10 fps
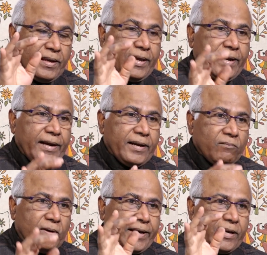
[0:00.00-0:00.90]
ఏలేటి
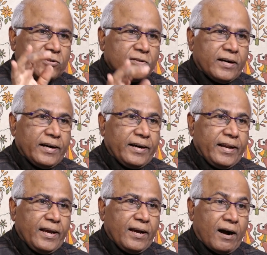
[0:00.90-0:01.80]
మహేశ్వర్
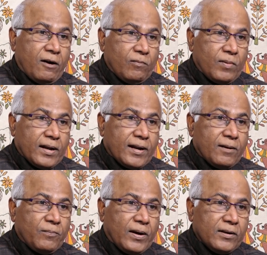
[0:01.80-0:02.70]
రెడ్డిని
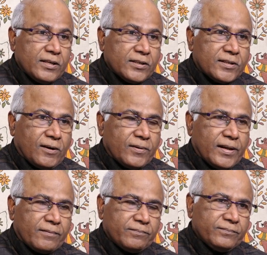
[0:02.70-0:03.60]
అవమానాలు పాలు చేస్తూ ఉన్నారు